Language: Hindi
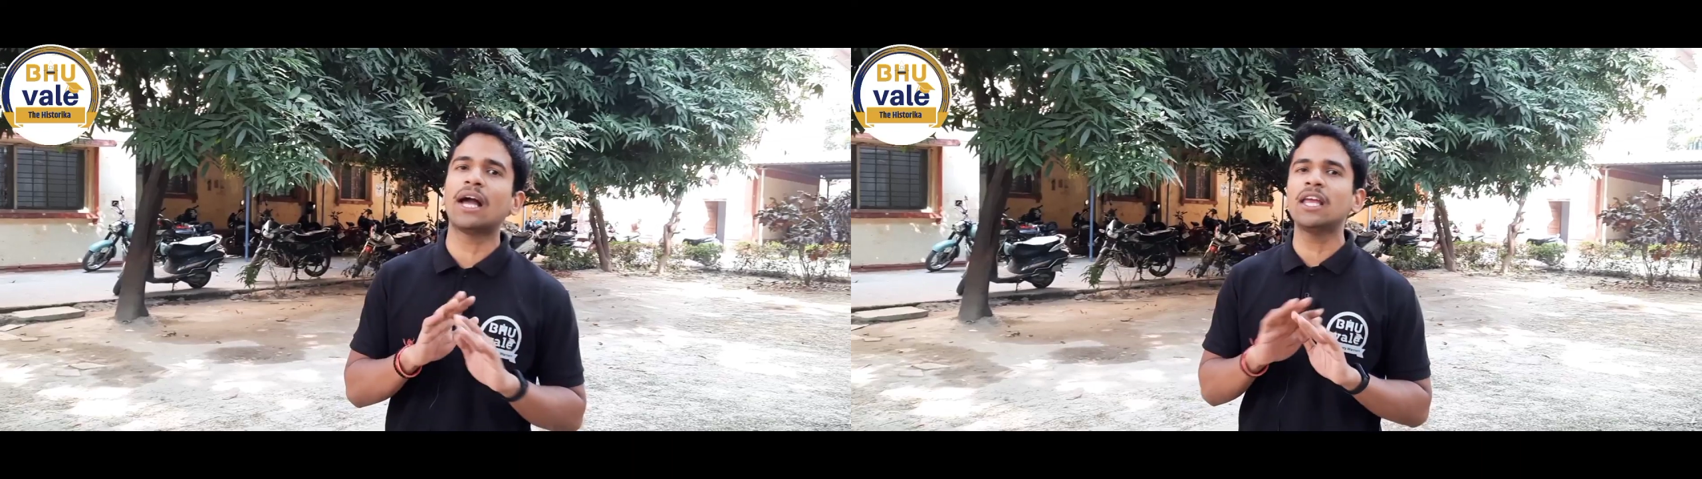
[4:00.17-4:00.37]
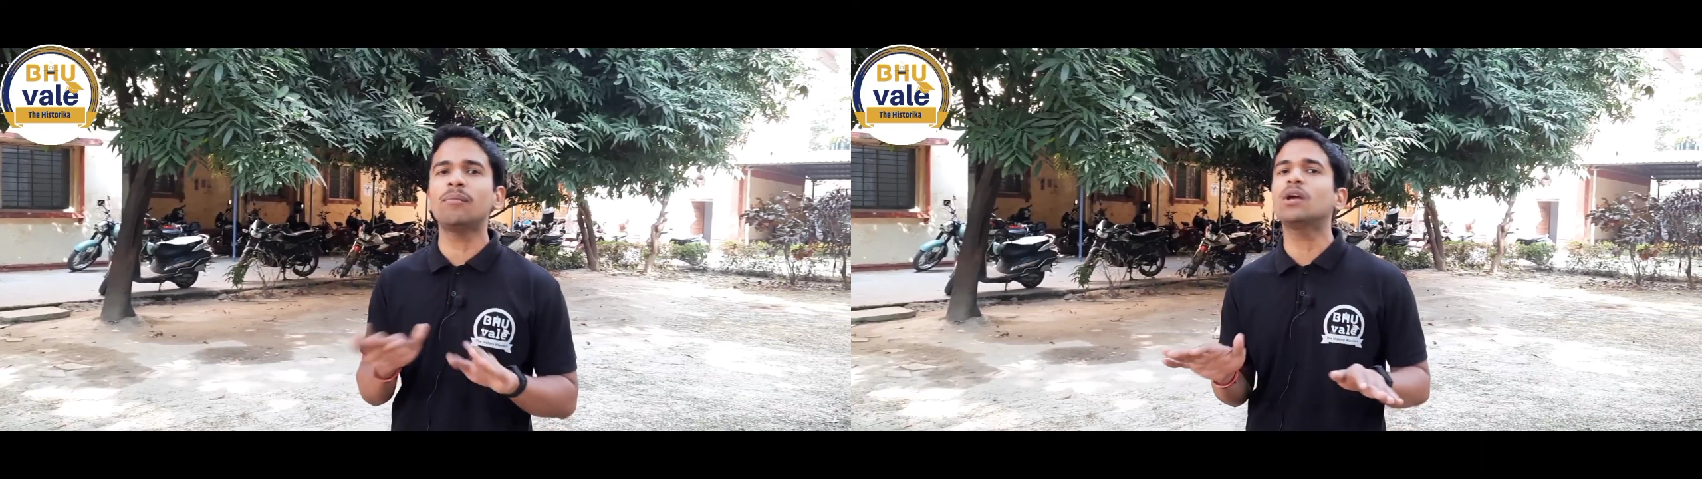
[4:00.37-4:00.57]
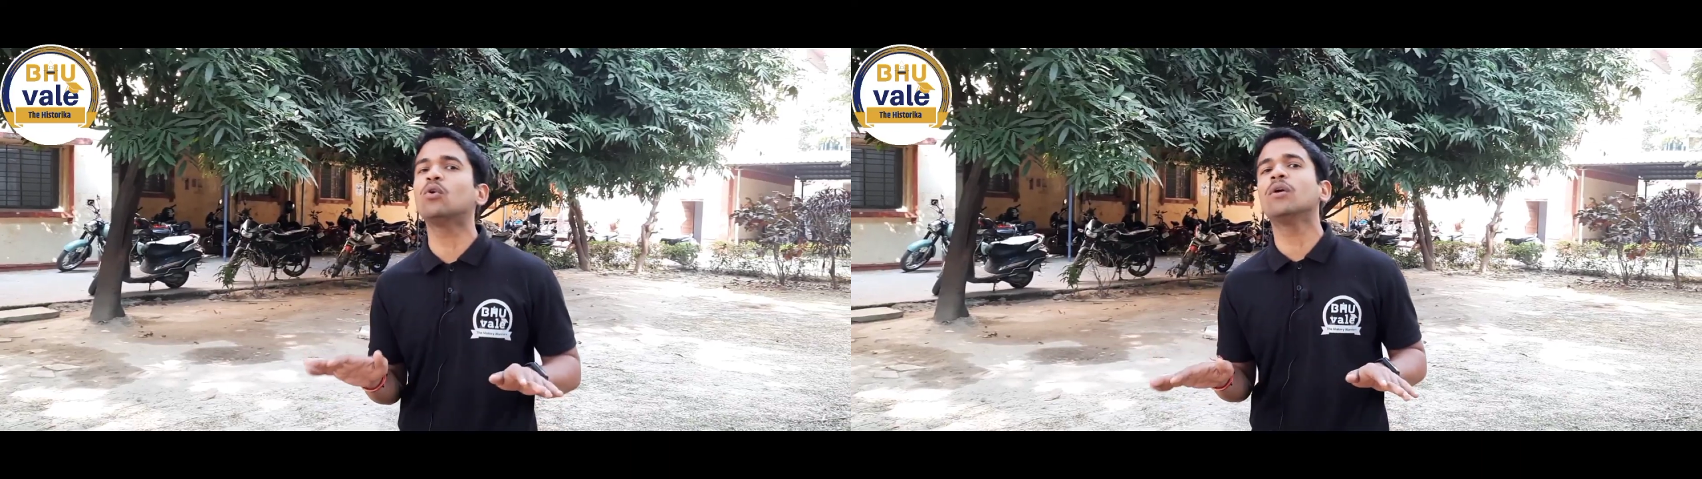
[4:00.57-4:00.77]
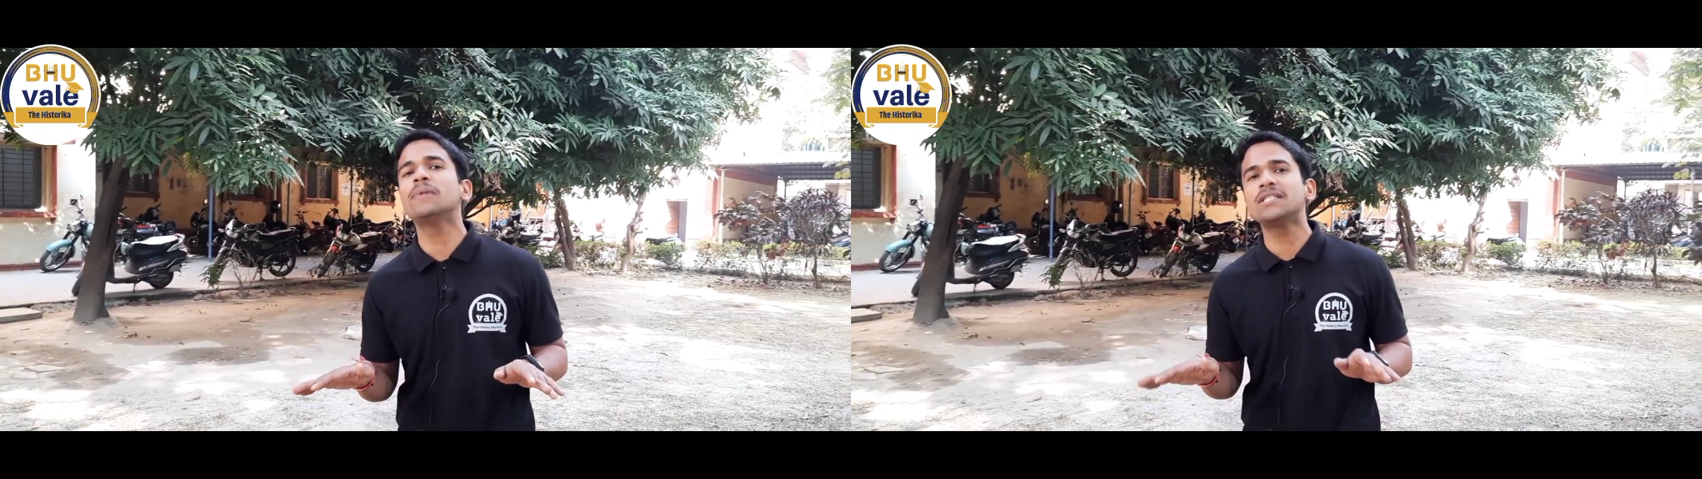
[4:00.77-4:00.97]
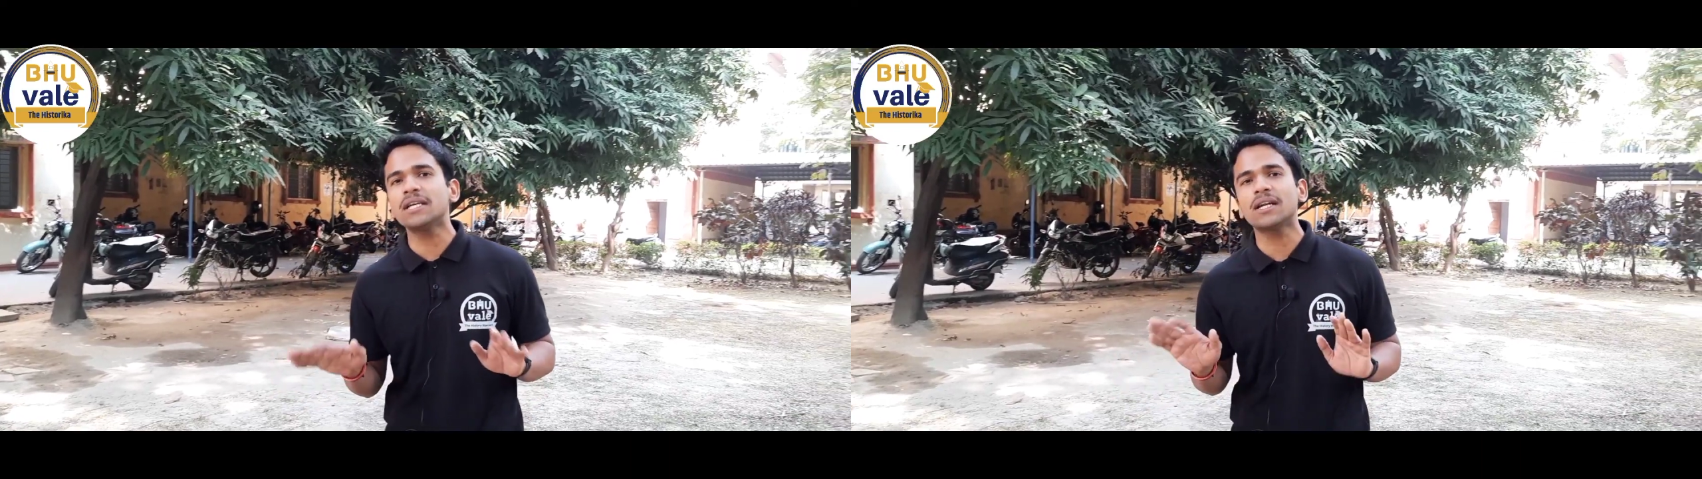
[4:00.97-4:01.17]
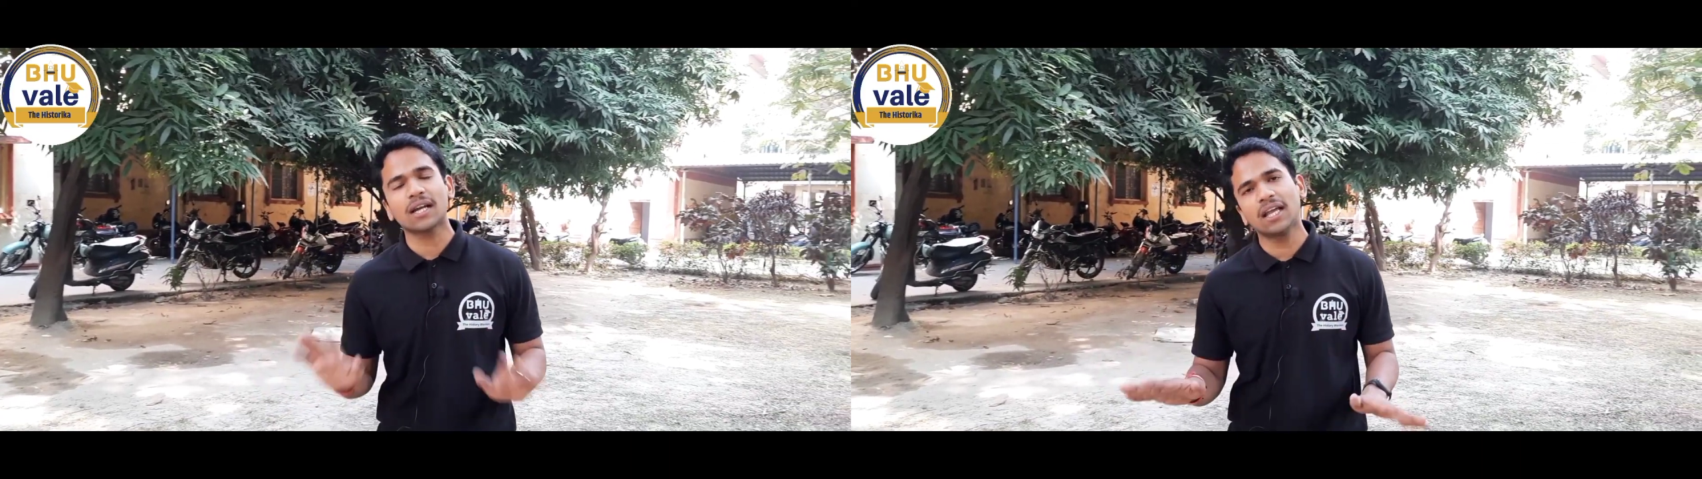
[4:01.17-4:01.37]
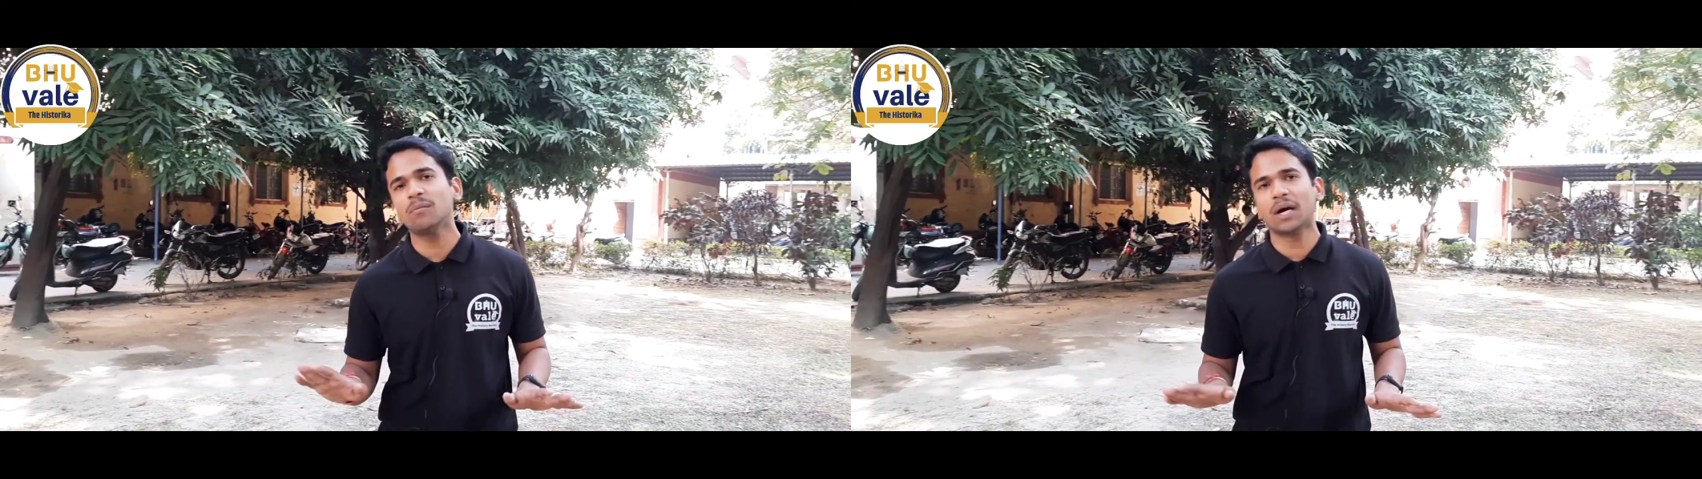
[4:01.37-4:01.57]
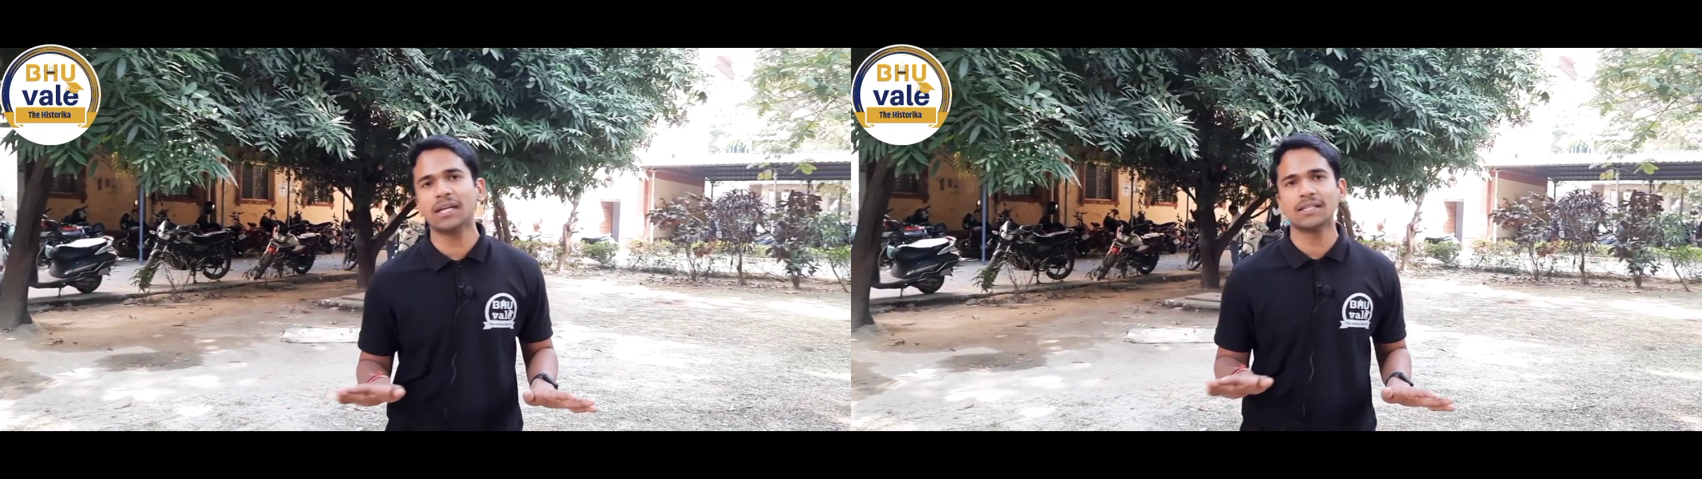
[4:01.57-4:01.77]
कहीं भी कोई भी सीट
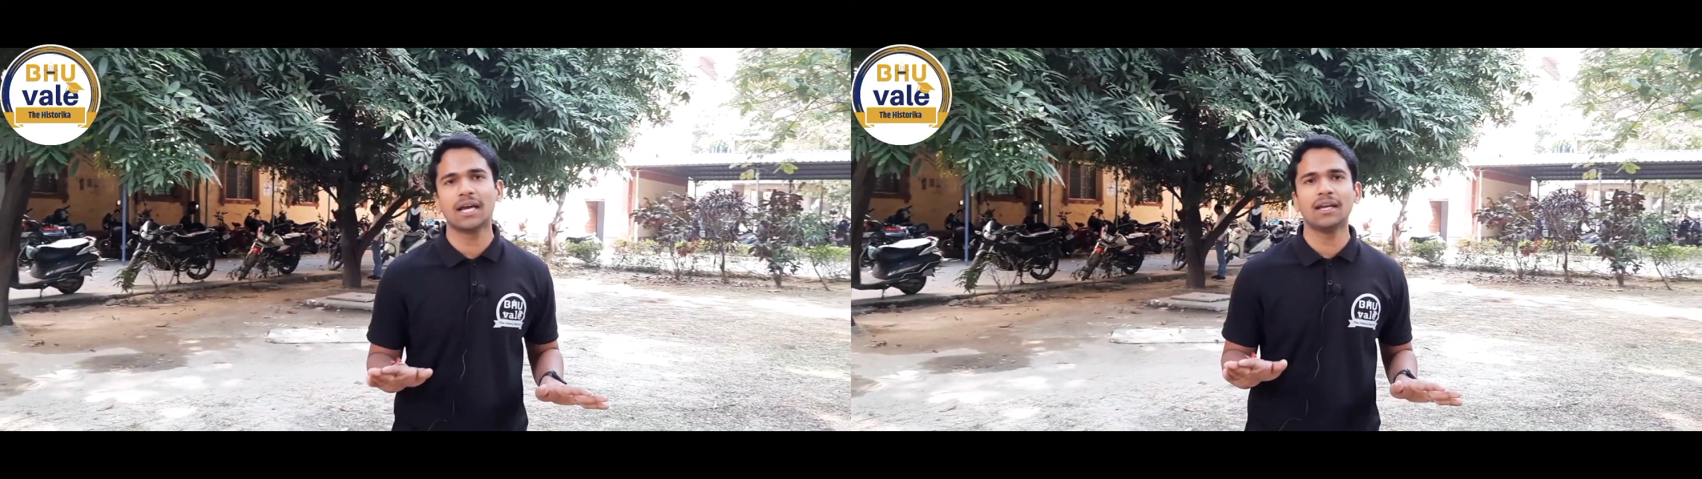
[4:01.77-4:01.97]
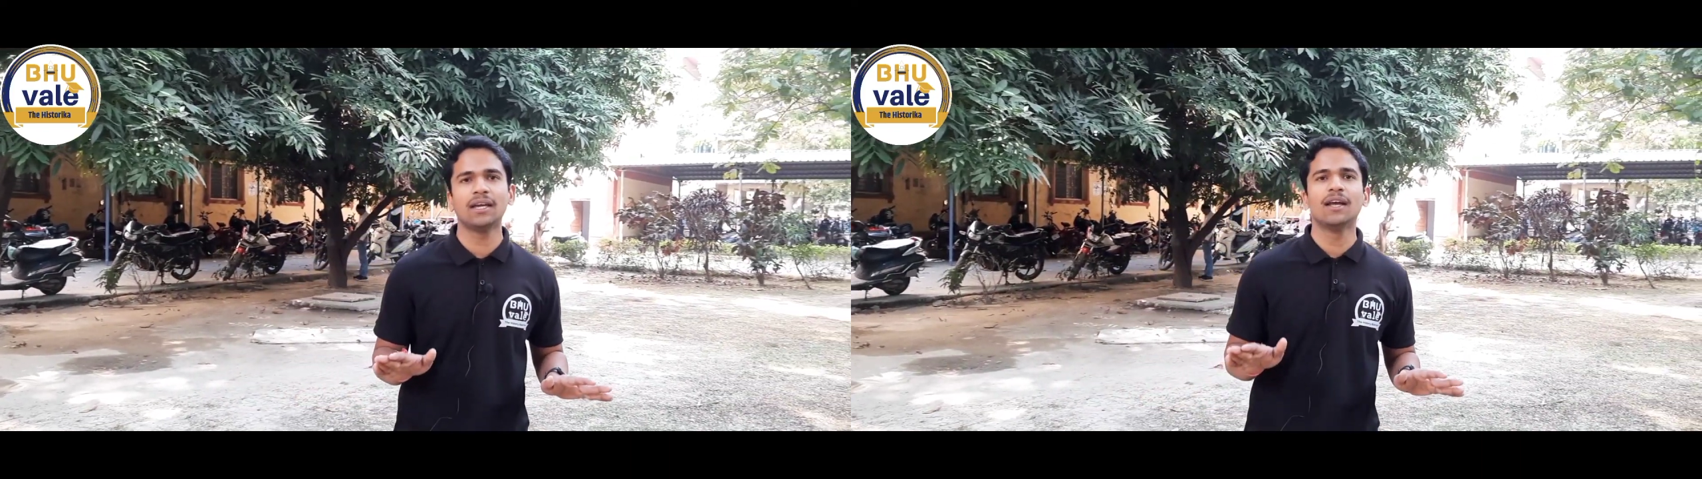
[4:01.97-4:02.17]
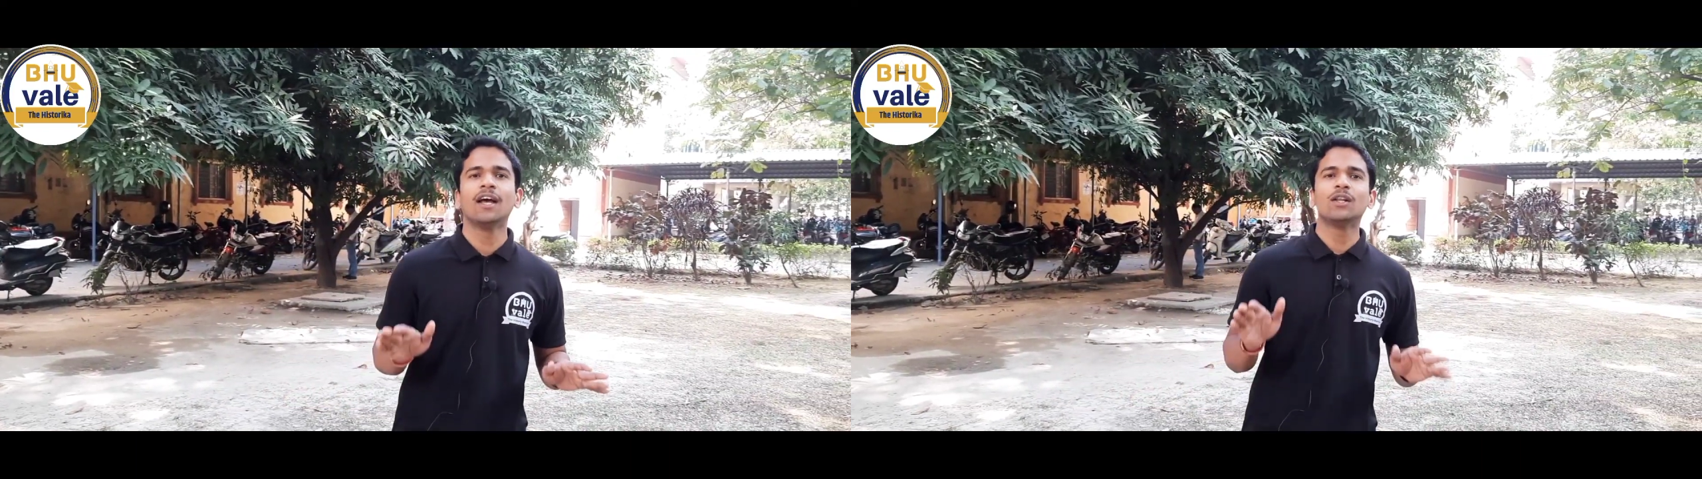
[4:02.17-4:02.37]
नहीं भरी जाएगी